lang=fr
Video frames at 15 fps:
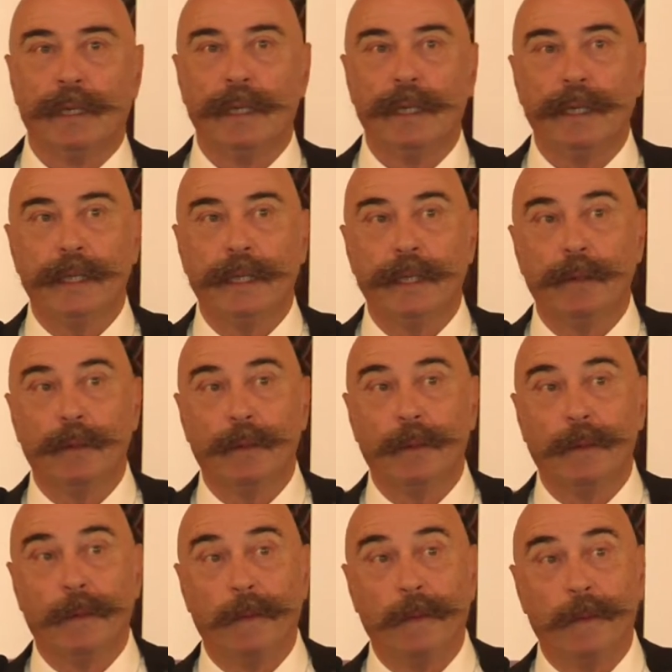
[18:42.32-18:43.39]
euh,
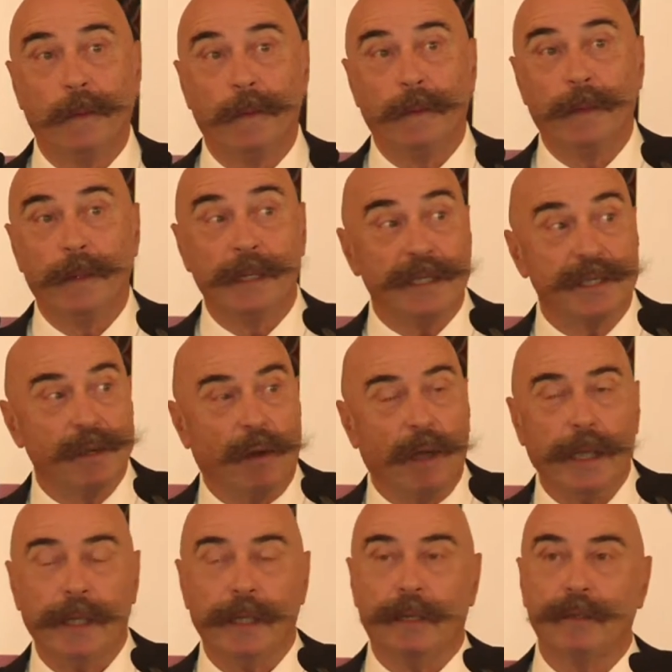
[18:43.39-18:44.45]
euh, les,
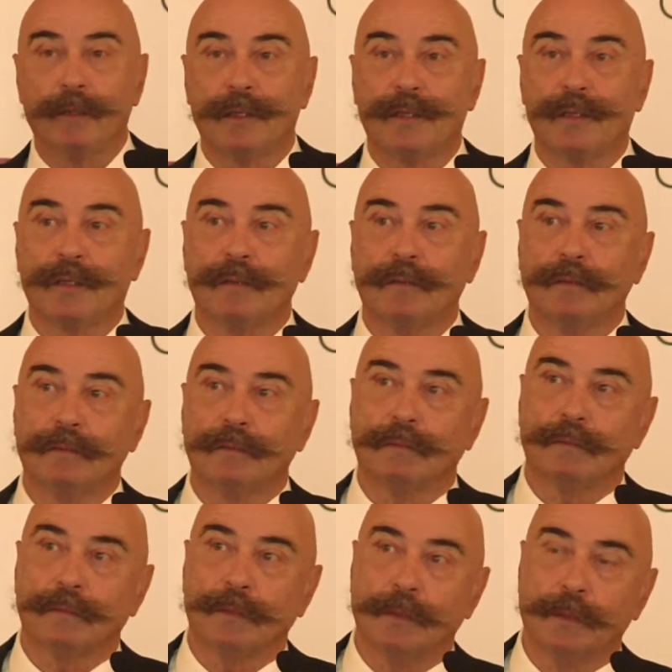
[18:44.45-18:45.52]
horaires sont
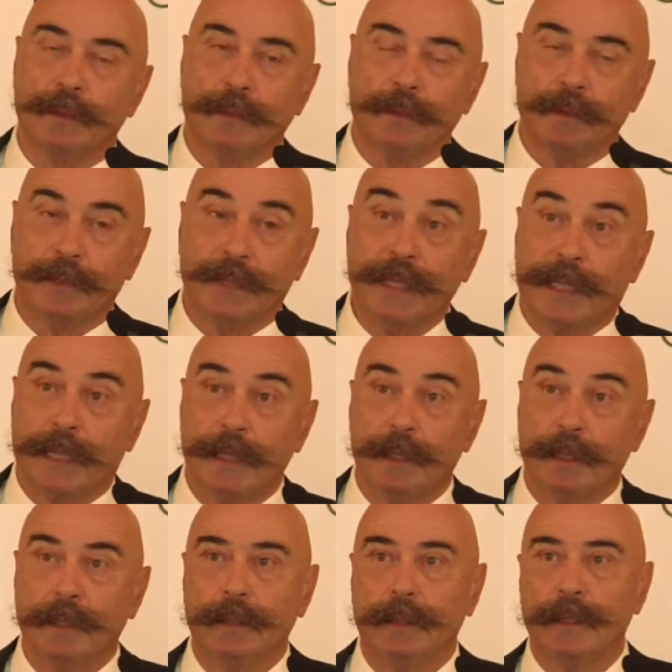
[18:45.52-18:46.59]
euh,
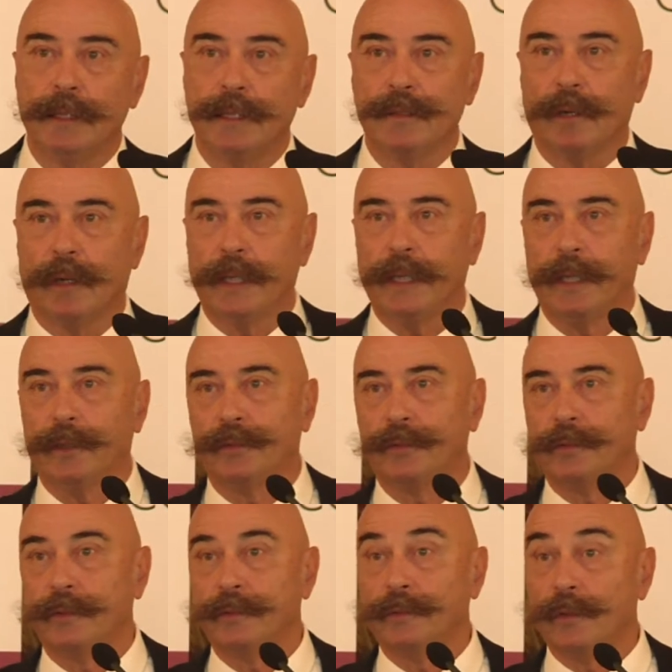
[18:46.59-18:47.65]
décalés, les horaires
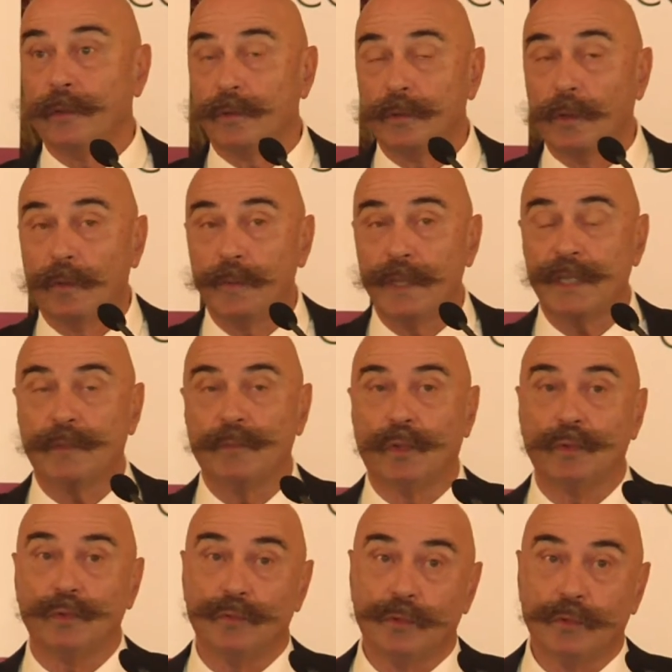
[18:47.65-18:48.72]
de,
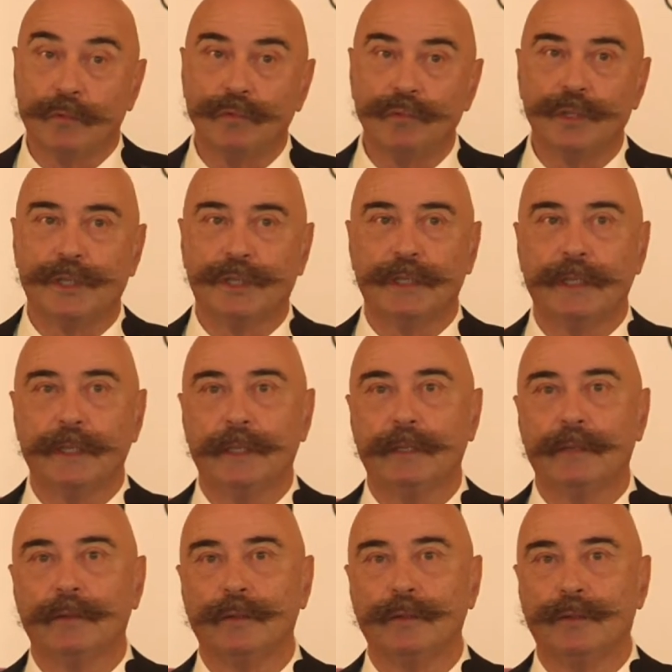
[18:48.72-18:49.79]
l'endormissement, du
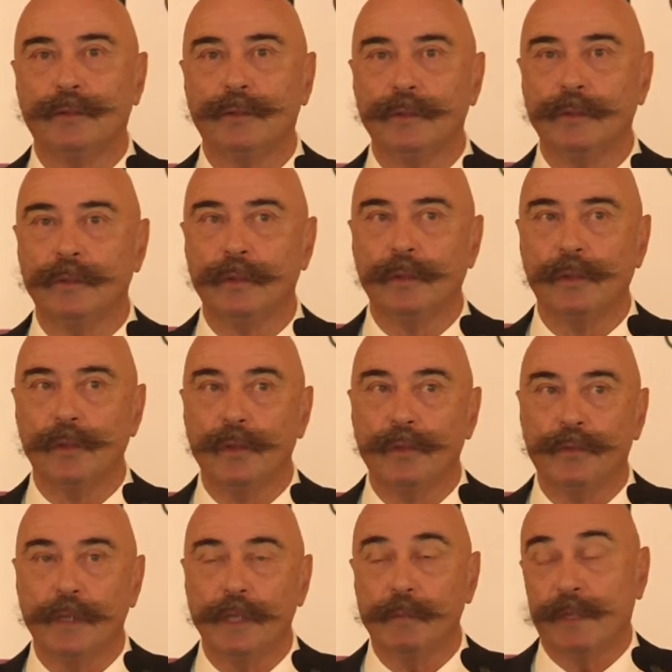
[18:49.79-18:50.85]
coucher, du
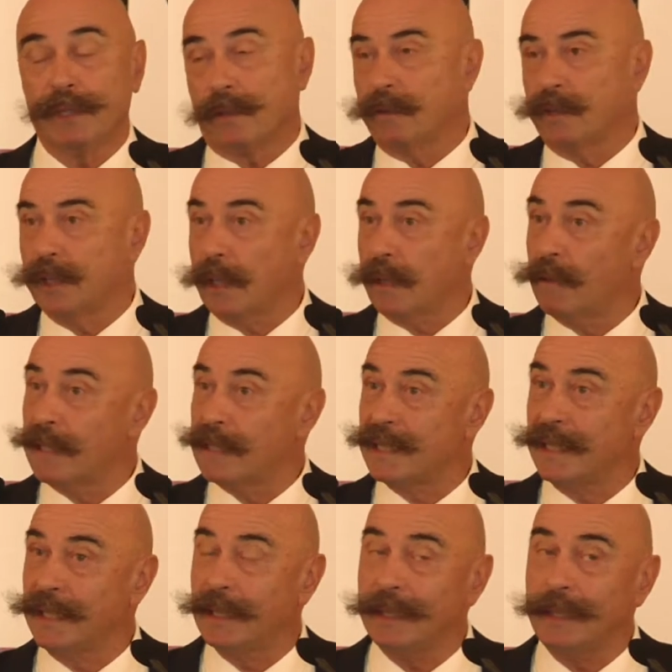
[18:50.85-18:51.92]
lever, parce que chacun a
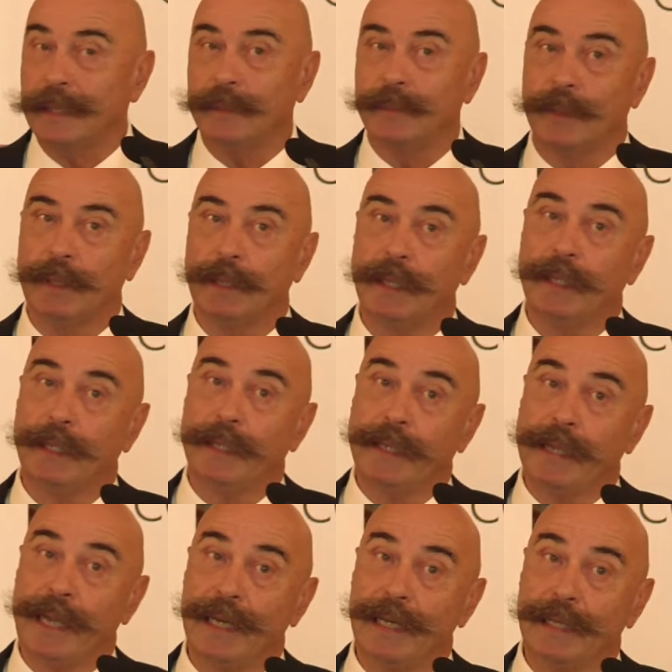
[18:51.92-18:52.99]
ses rythmes
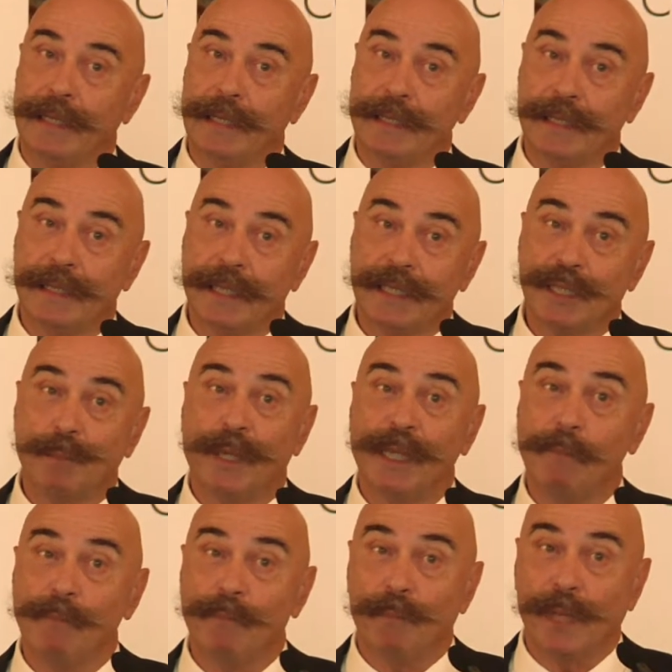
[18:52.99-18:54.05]
et les
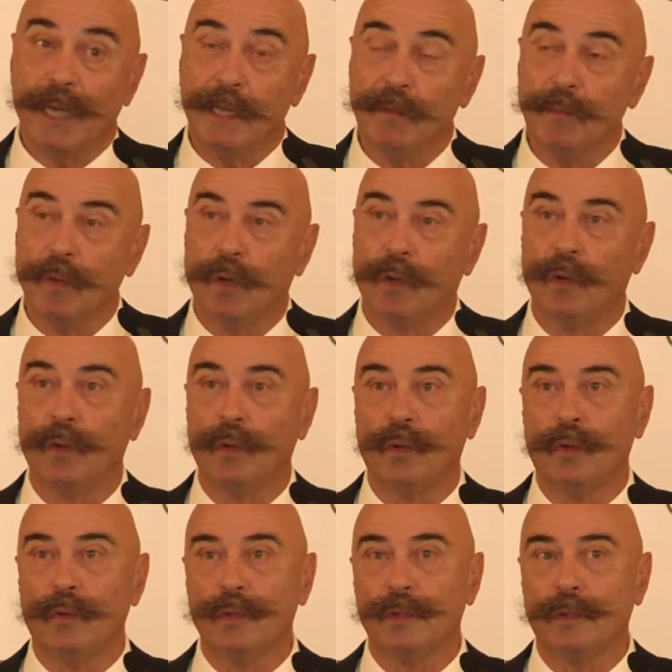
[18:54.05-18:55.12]
exprime pleinement
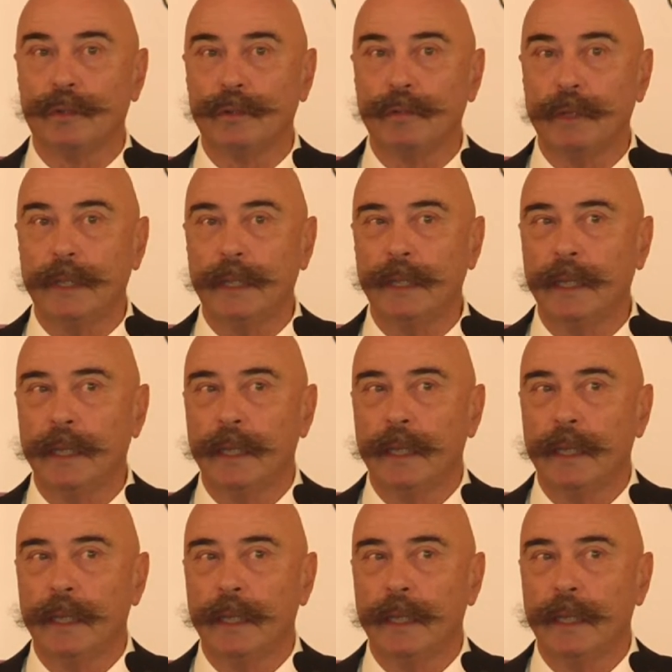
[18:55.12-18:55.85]
aujourd'hui,